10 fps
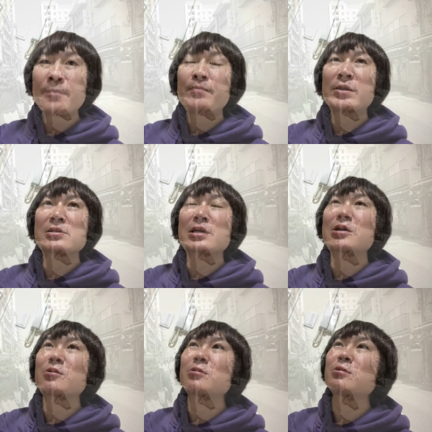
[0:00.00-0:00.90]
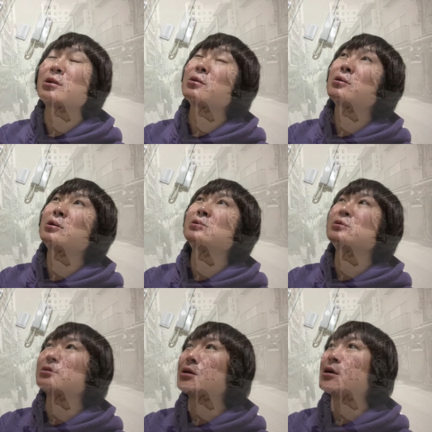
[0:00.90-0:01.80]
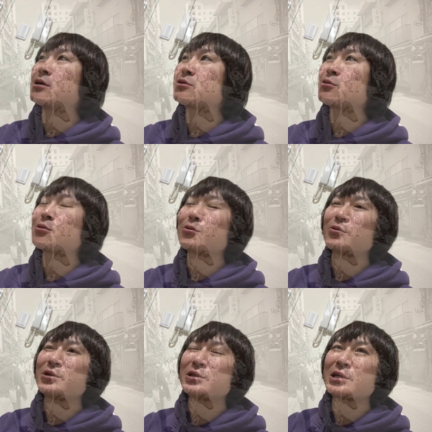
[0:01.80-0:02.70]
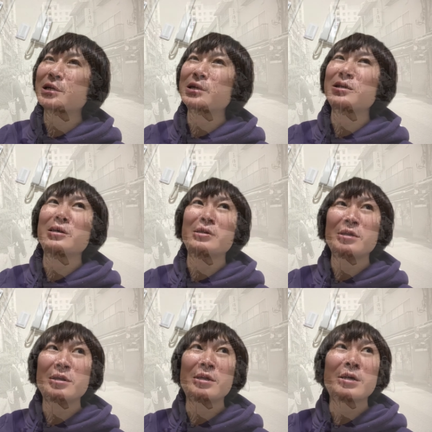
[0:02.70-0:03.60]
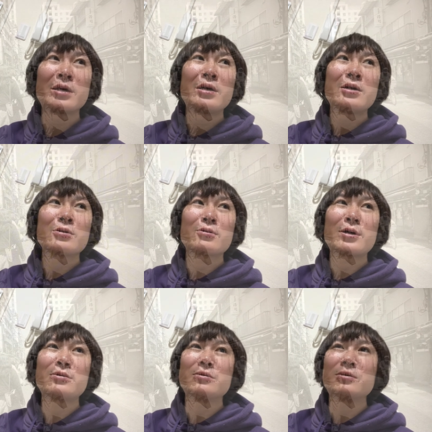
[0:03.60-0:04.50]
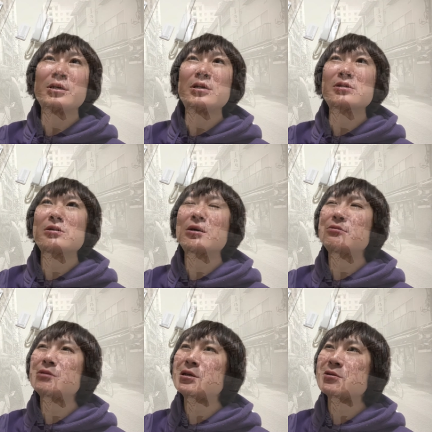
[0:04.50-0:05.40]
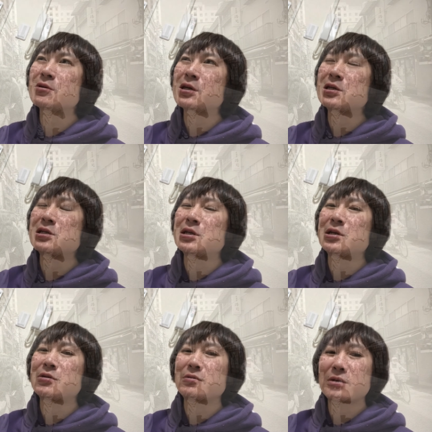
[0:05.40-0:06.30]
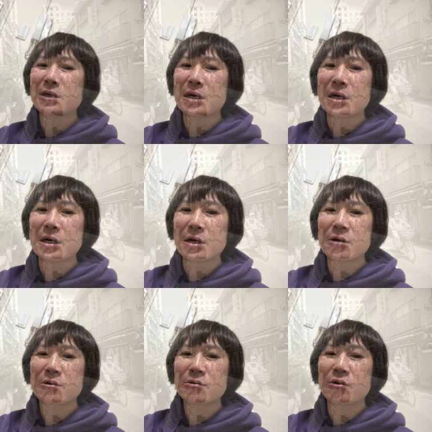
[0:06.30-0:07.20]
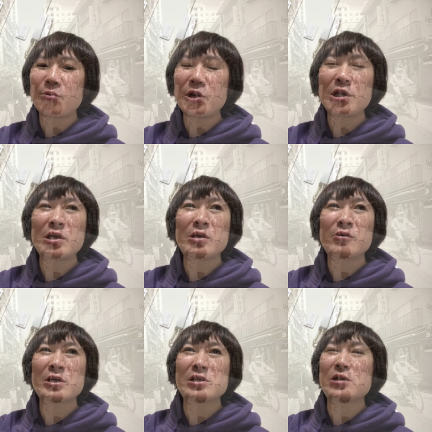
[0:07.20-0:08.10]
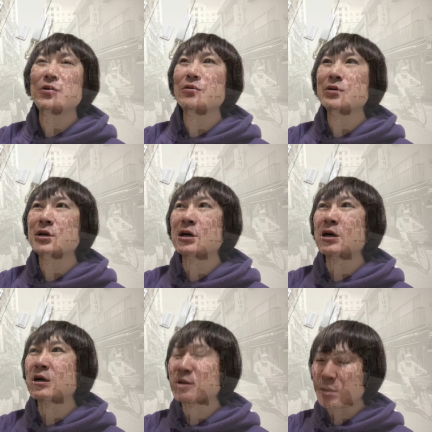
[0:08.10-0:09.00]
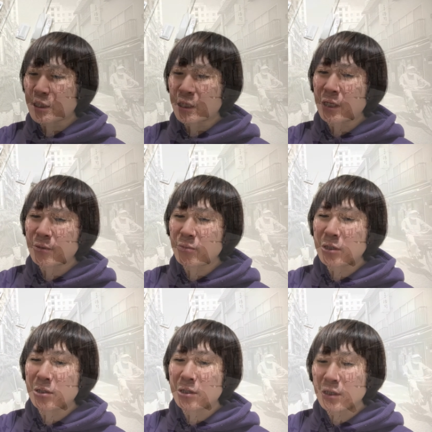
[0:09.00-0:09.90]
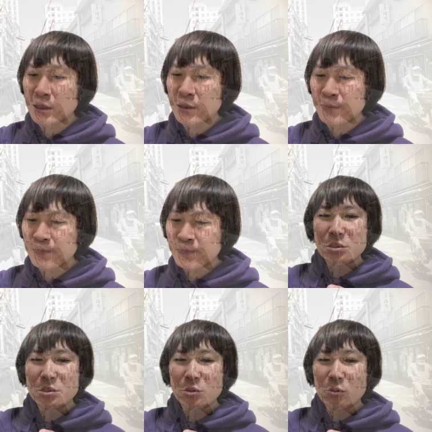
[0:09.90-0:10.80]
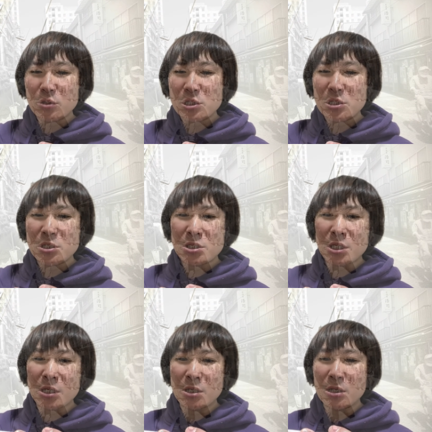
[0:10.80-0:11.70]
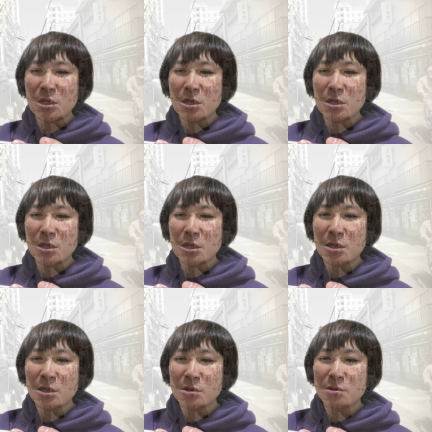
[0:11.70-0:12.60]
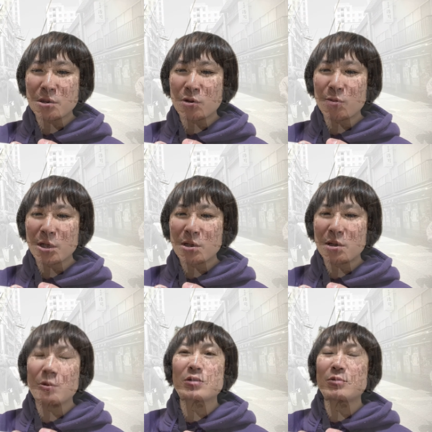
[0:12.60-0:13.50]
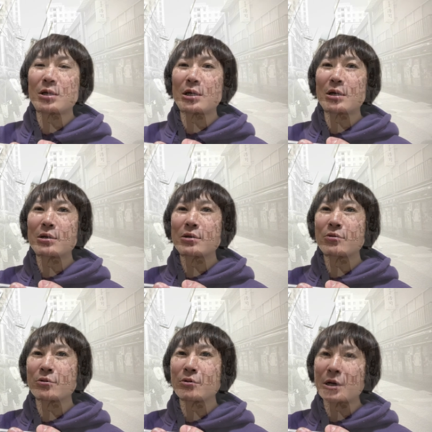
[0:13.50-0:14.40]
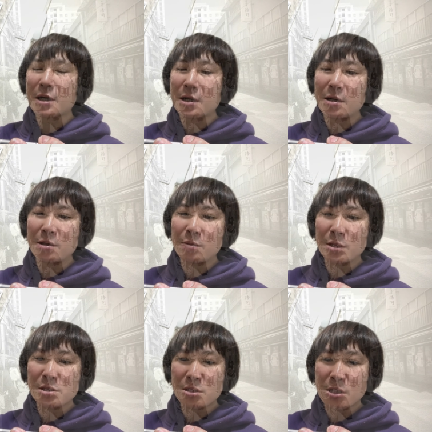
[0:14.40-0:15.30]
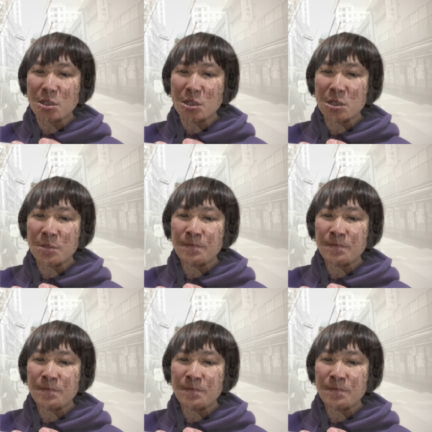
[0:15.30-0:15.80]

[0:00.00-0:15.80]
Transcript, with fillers: で先ほどですね、ちょうど本当にさっきに、とある SNS の記事っていうかコミュニティの記事っていうかなんか見てておじいちゃんになれなくて困ってますみたいなことが書かれてまして、